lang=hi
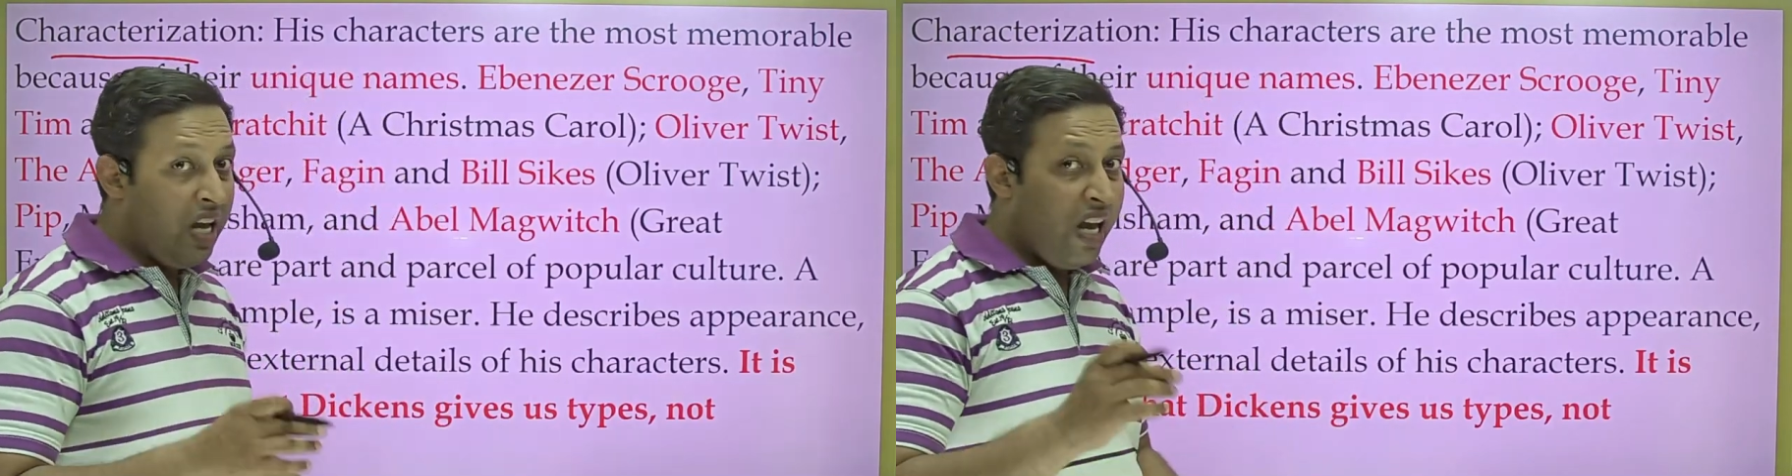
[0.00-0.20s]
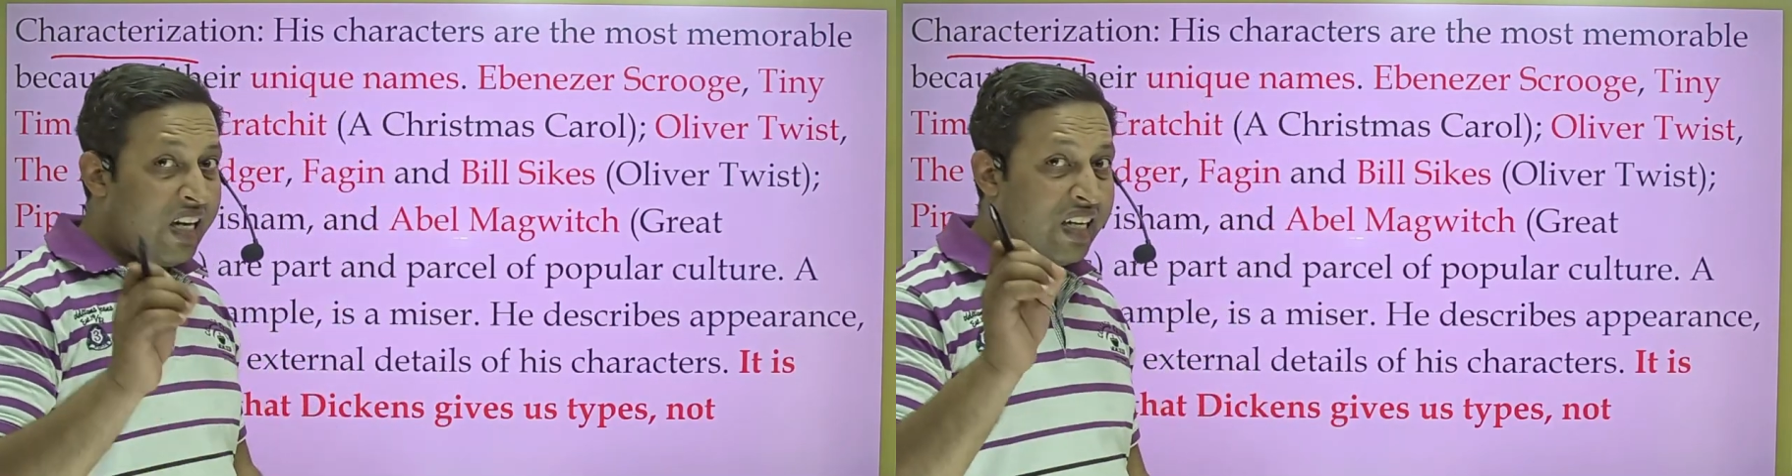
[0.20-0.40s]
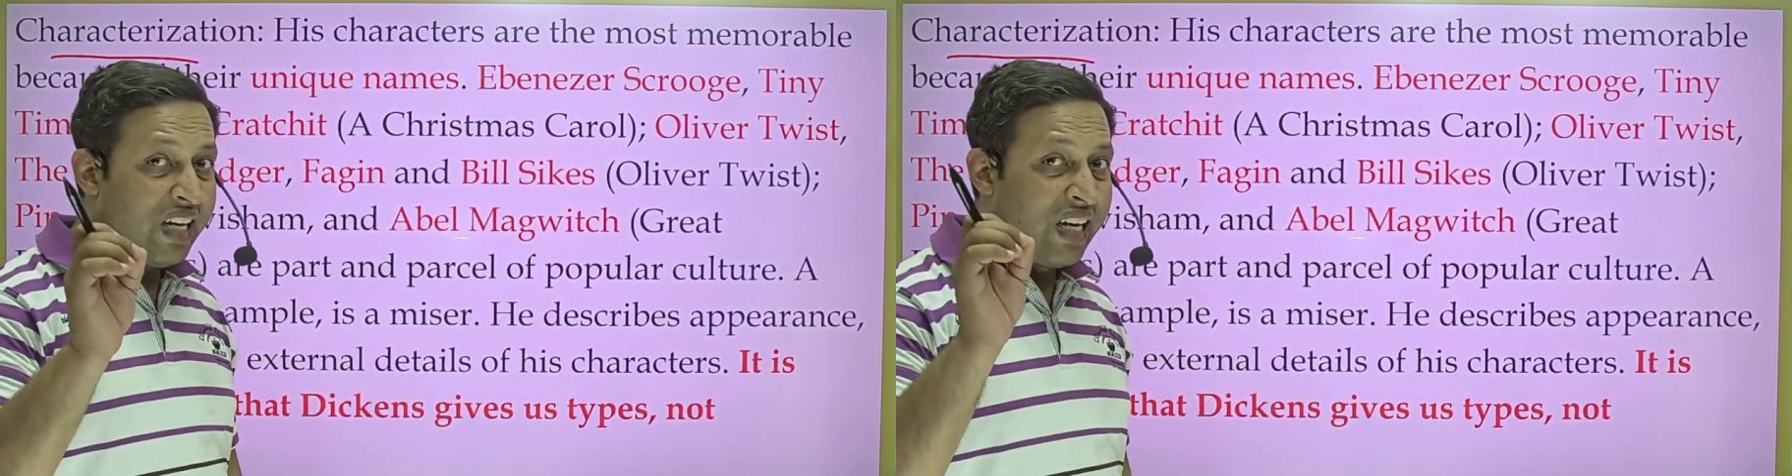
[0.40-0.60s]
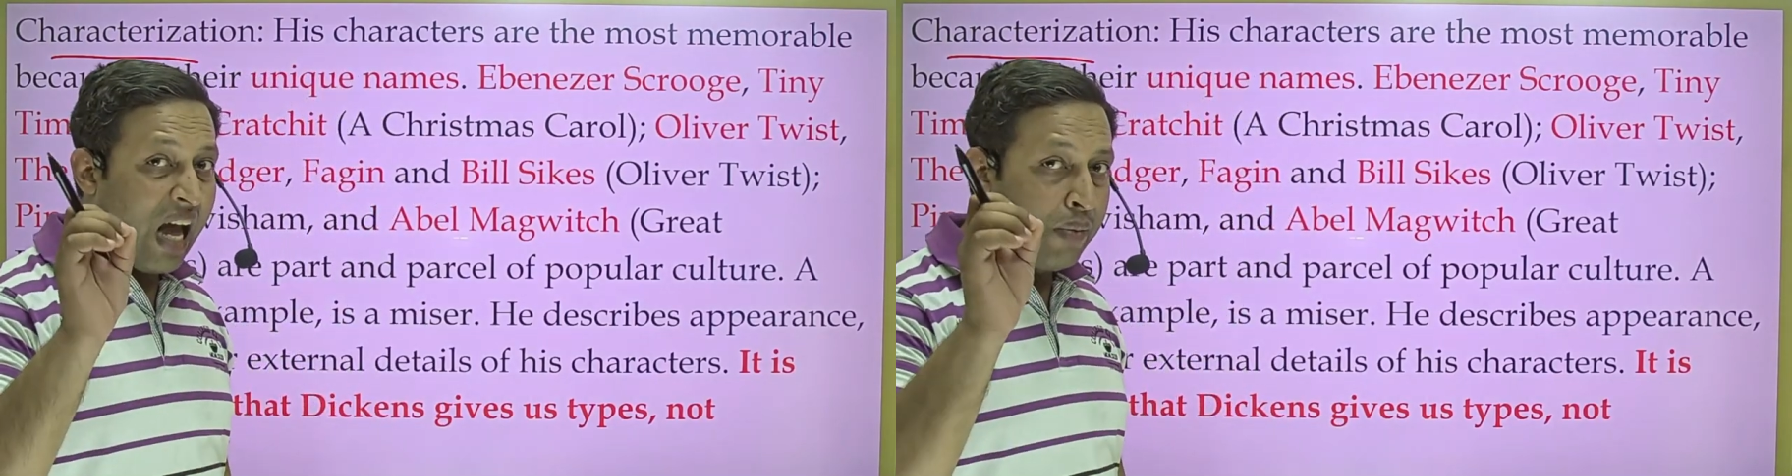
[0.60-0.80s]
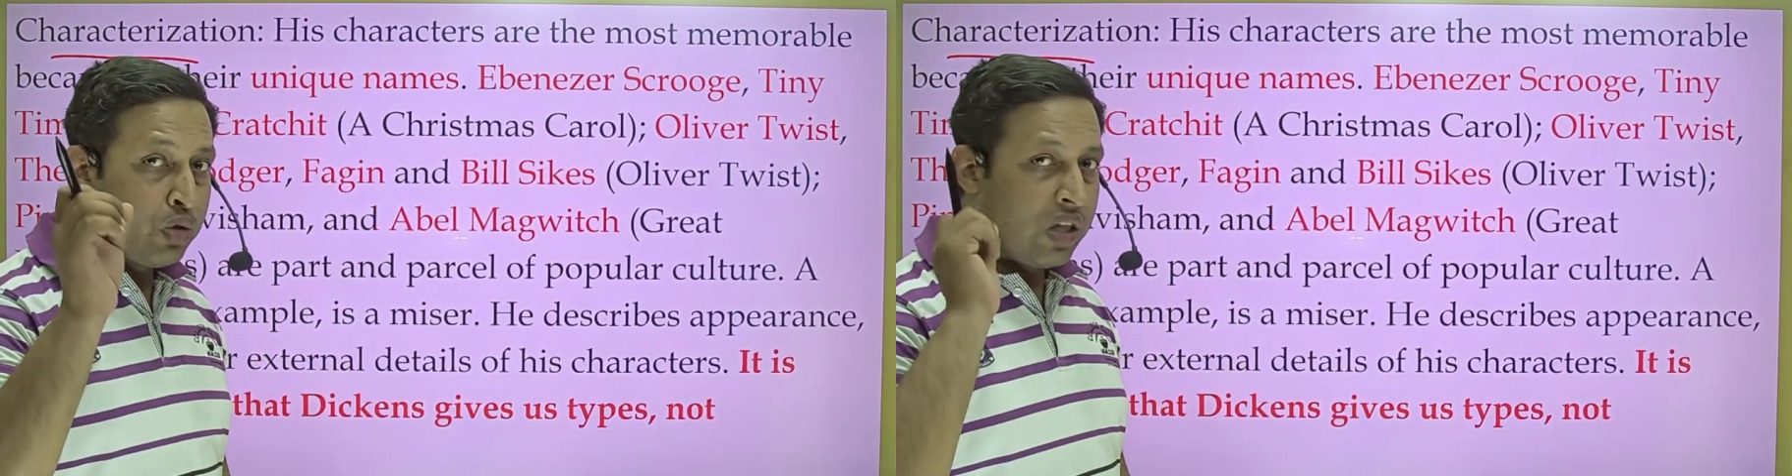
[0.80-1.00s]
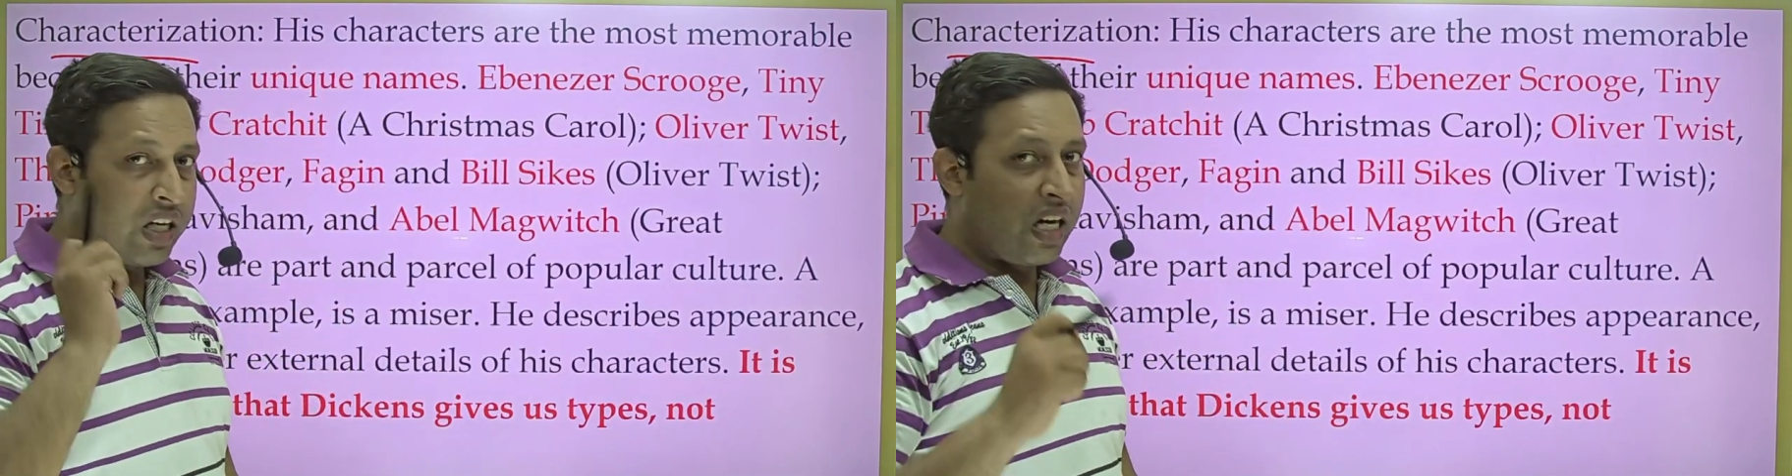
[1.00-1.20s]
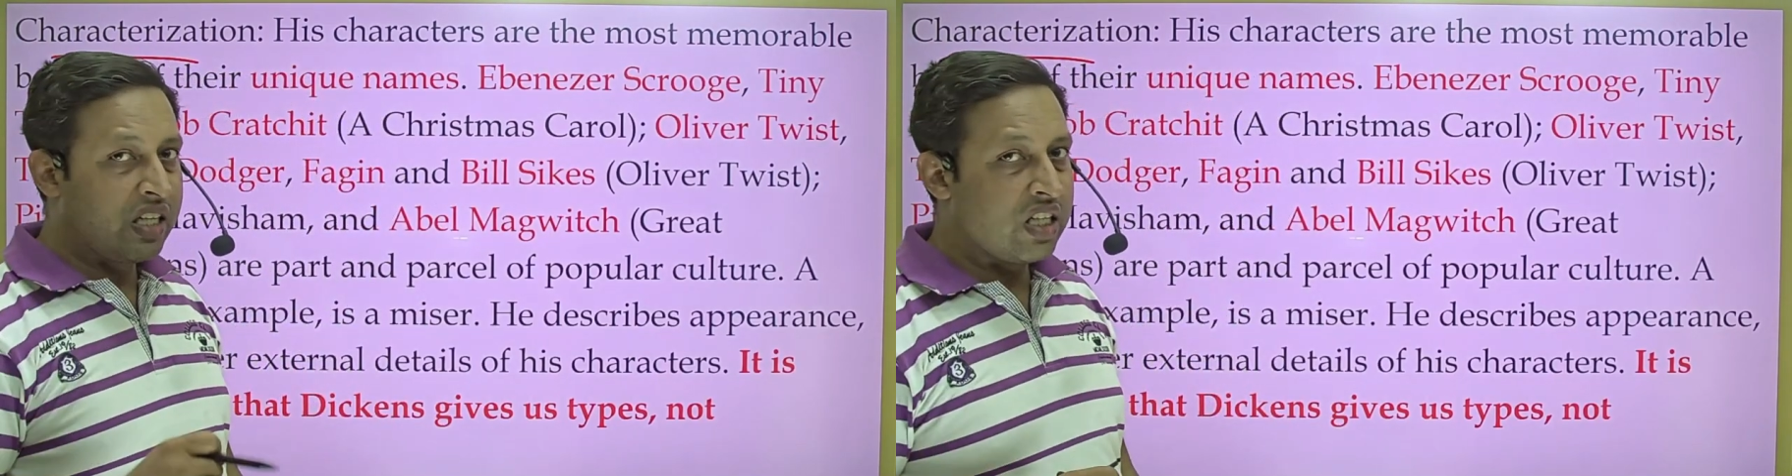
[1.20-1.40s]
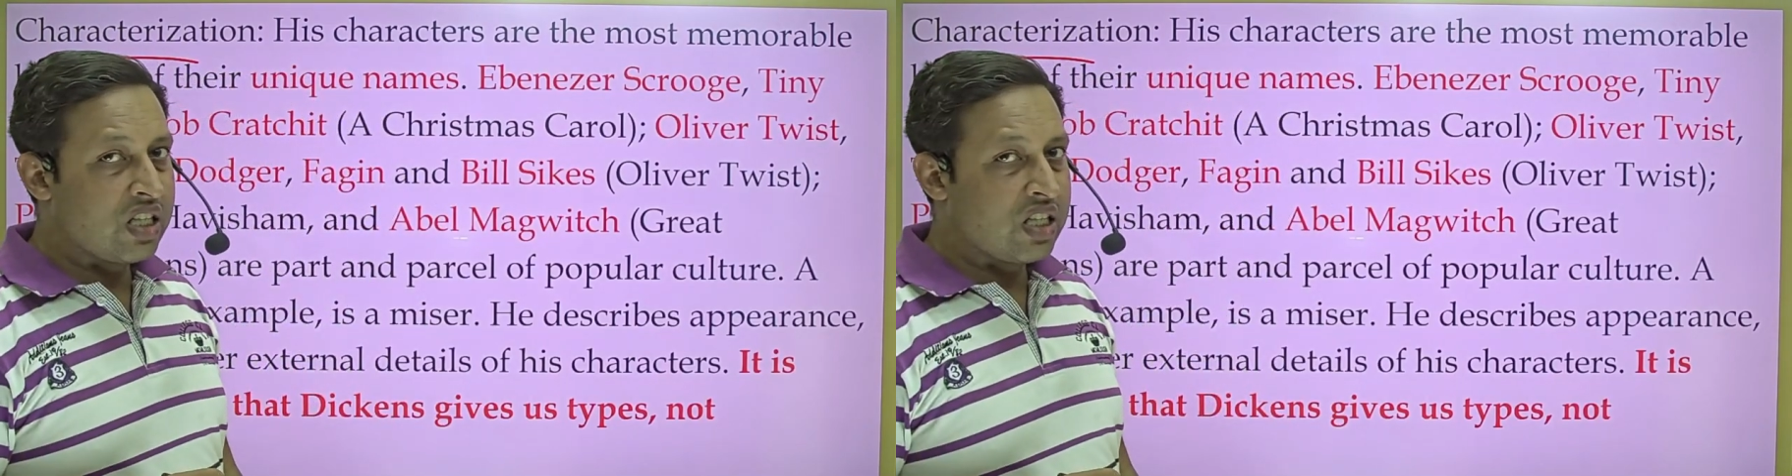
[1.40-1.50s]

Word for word: इनके नाम जो थे करेक्टर्स